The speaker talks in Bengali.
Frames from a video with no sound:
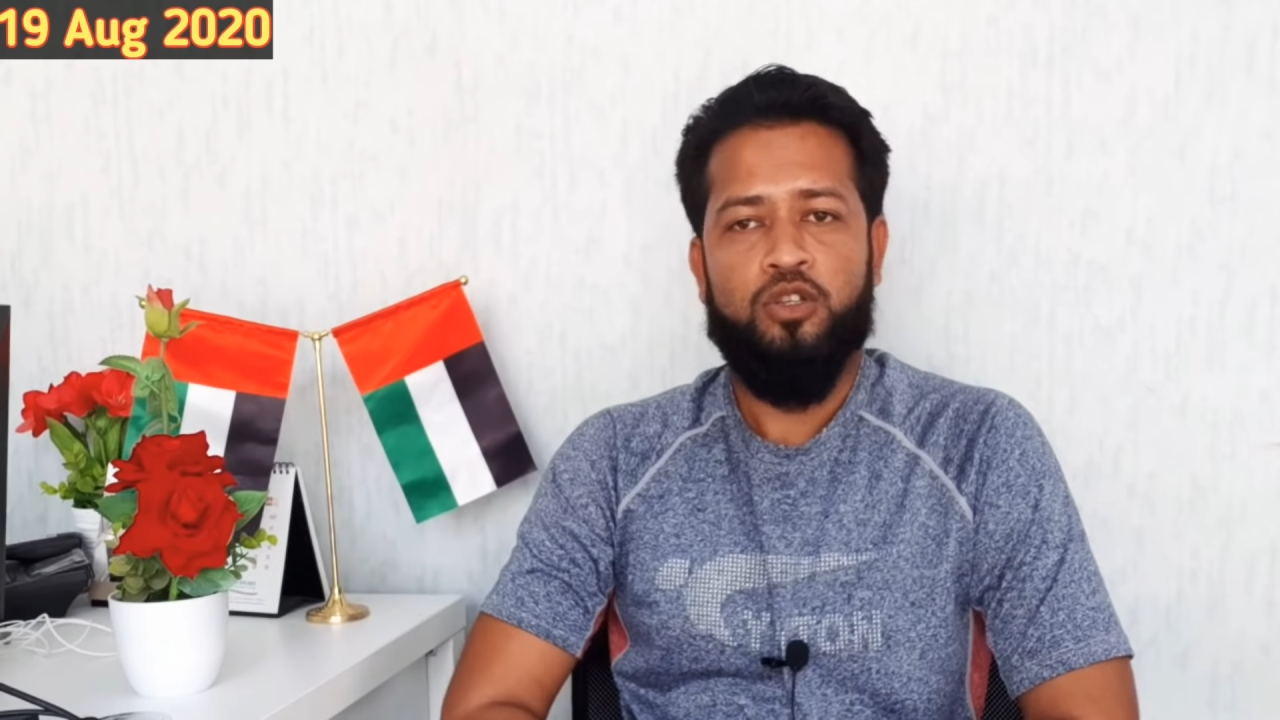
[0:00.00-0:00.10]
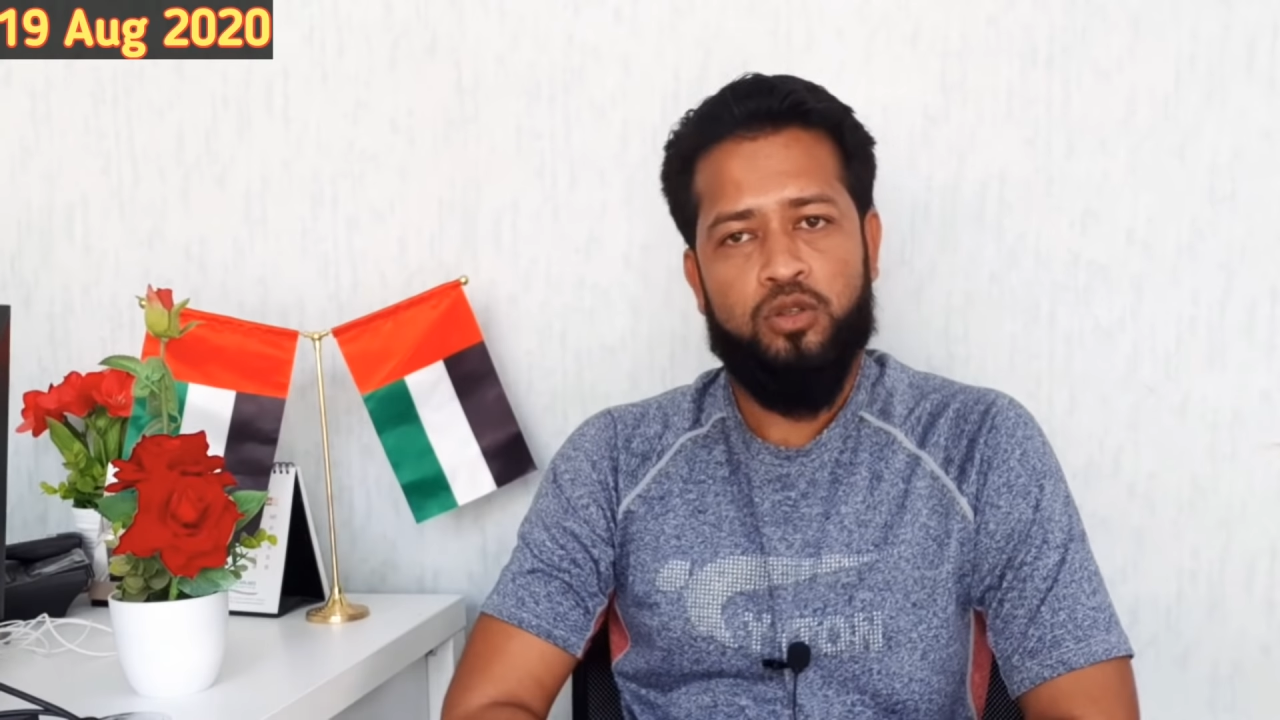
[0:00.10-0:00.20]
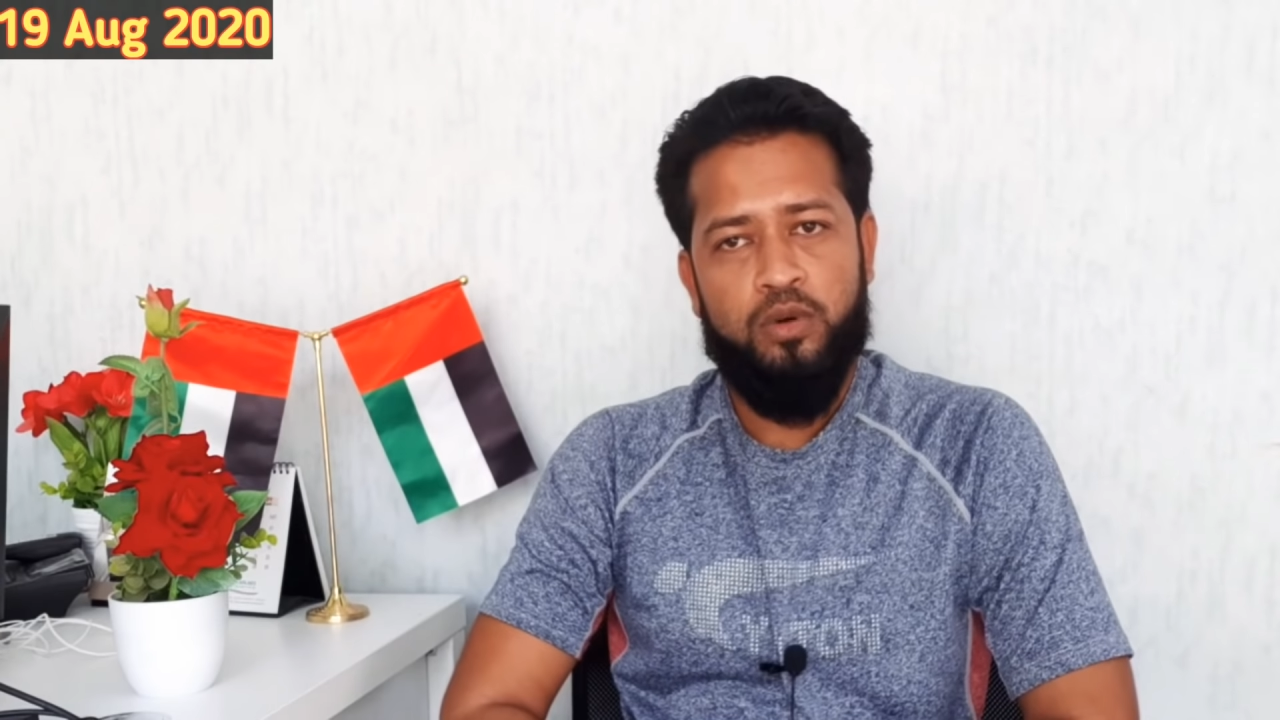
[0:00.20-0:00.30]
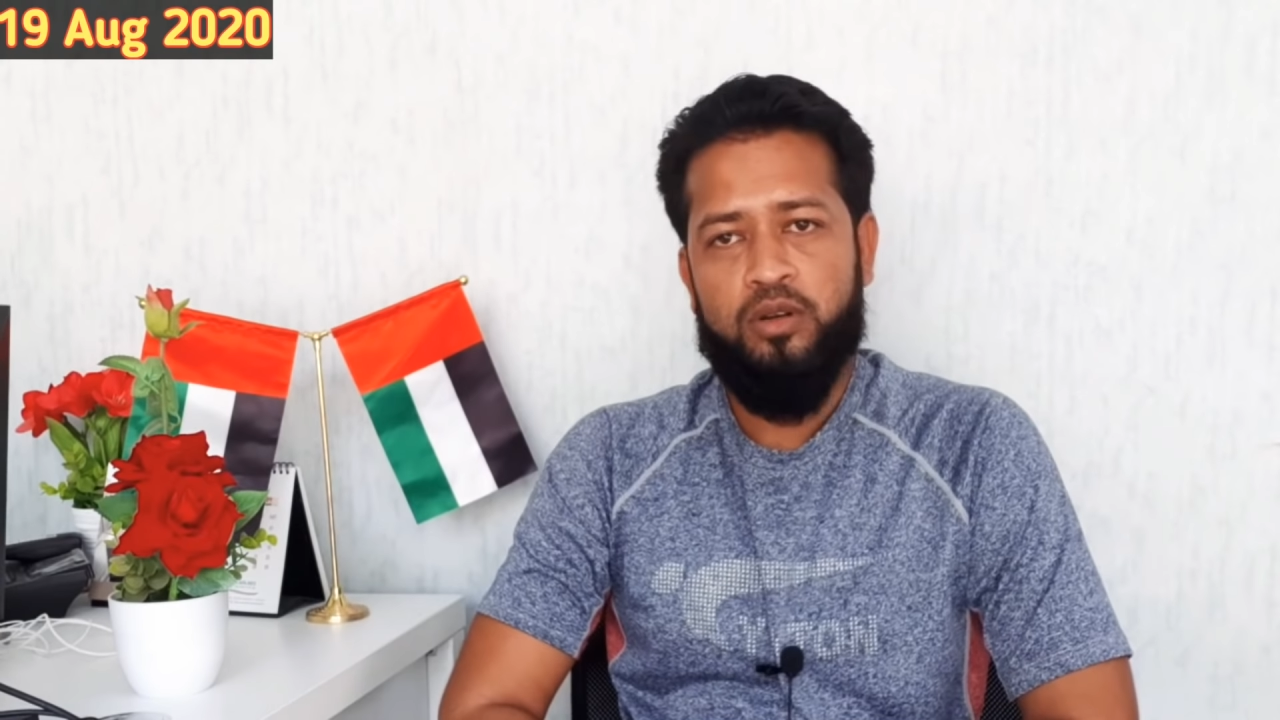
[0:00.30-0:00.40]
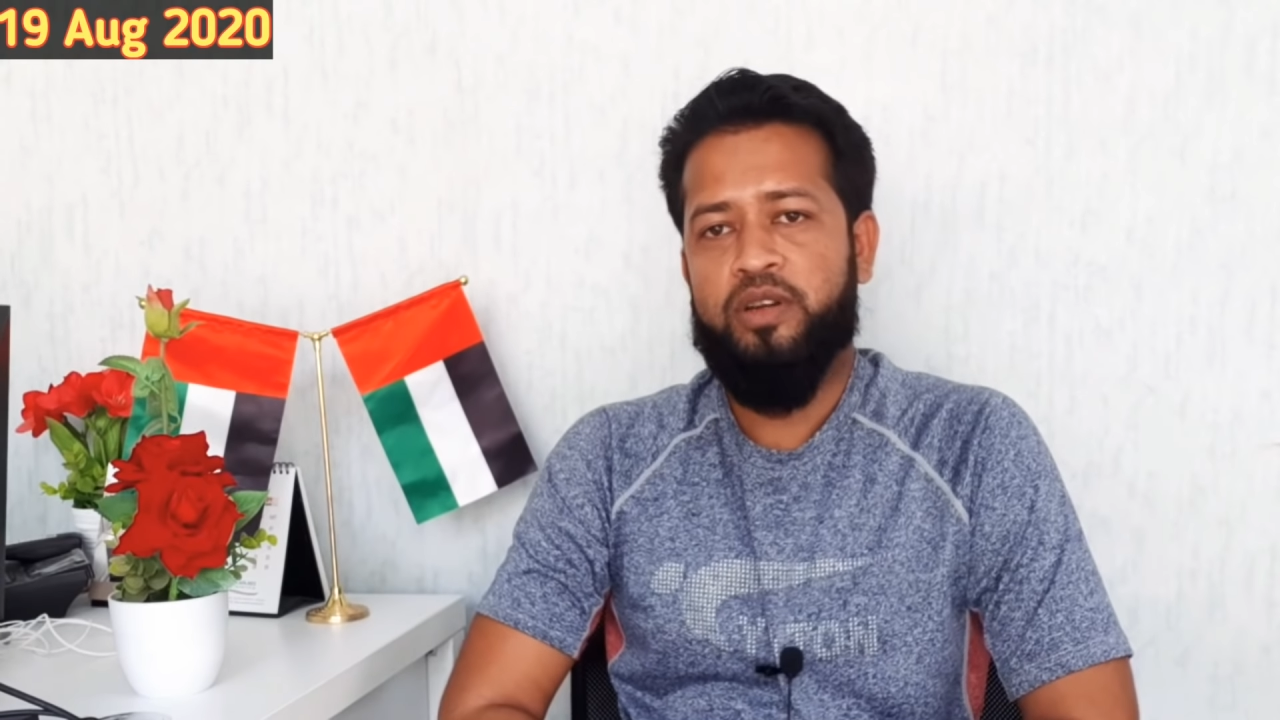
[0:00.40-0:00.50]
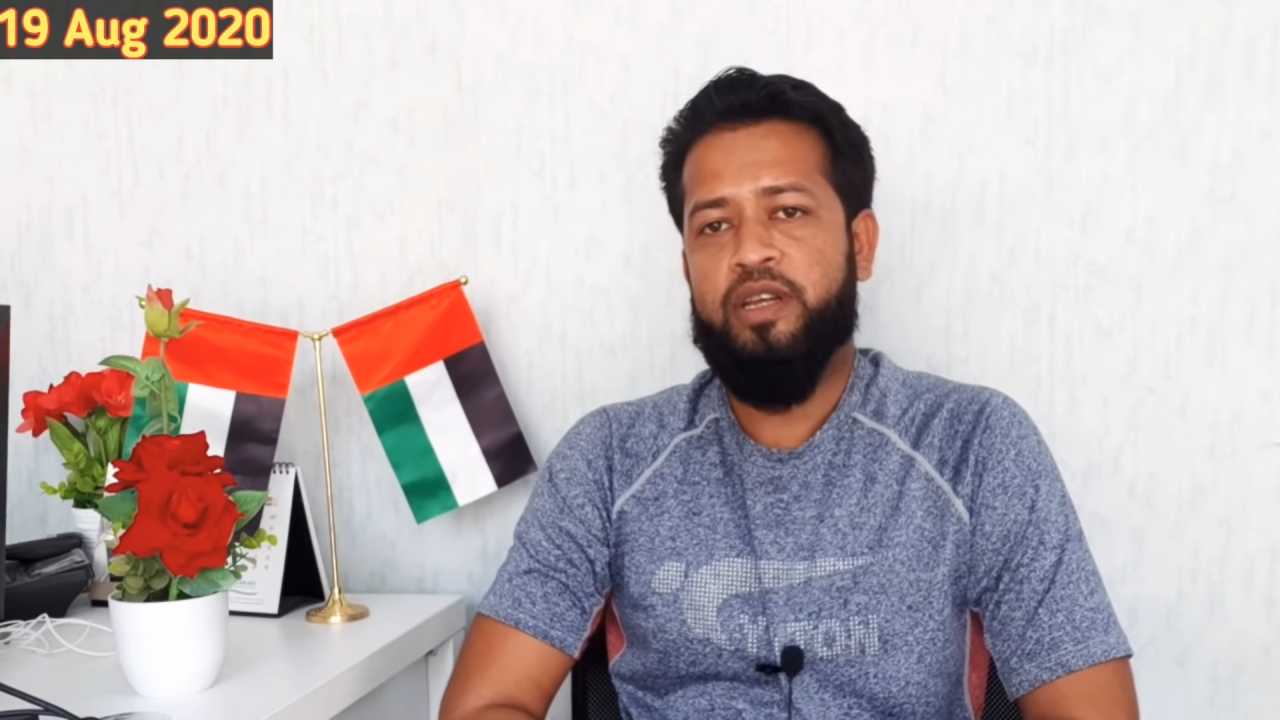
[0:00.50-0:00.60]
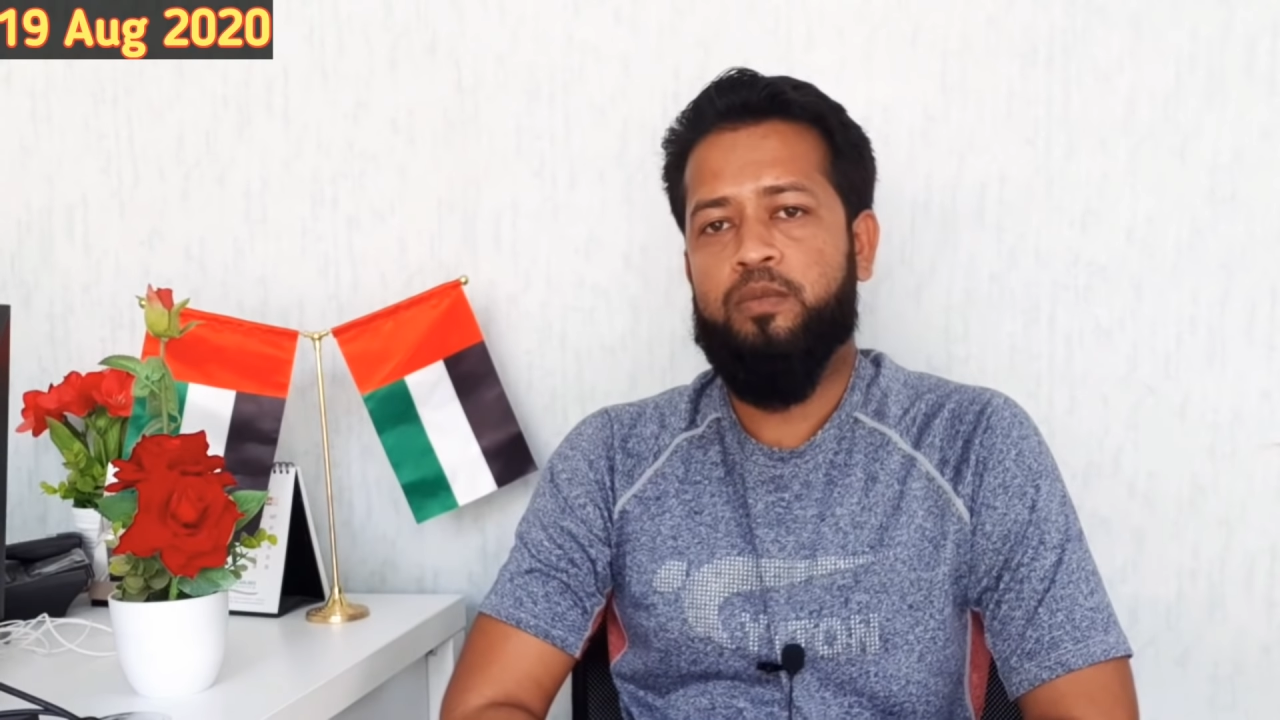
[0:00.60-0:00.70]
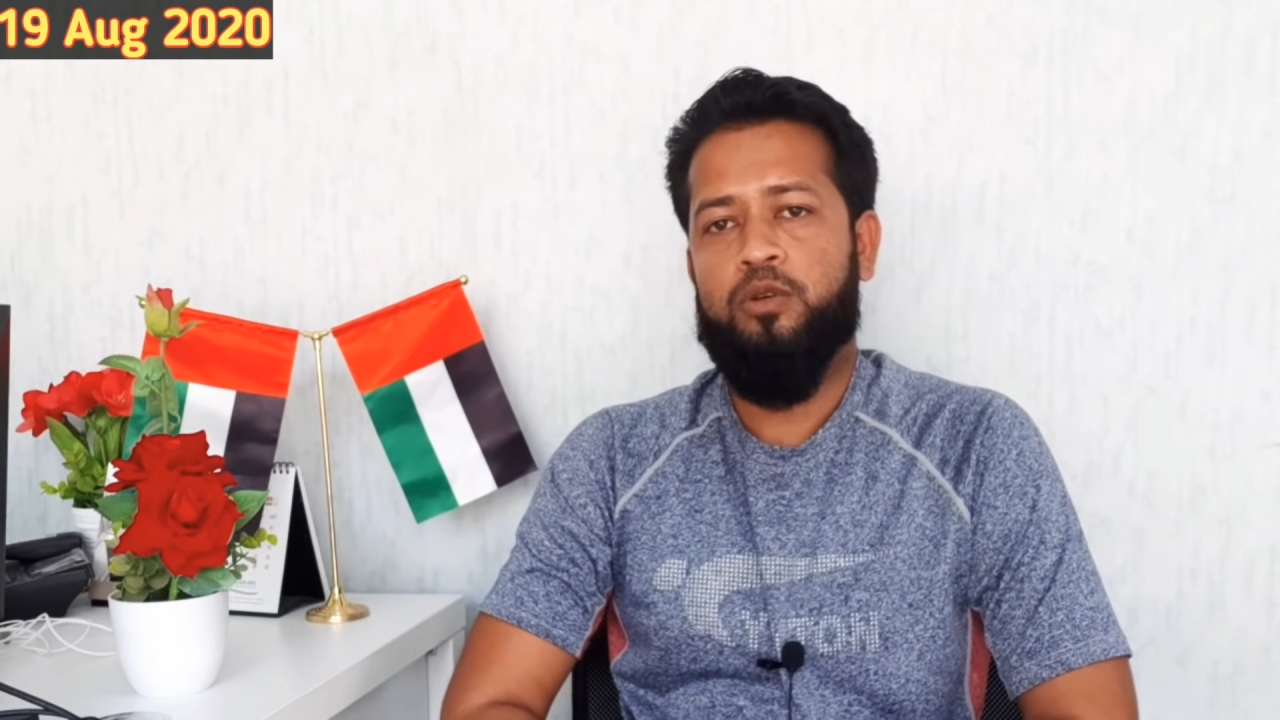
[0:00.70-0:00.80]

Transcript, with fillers: শুধুমাত্র এটাই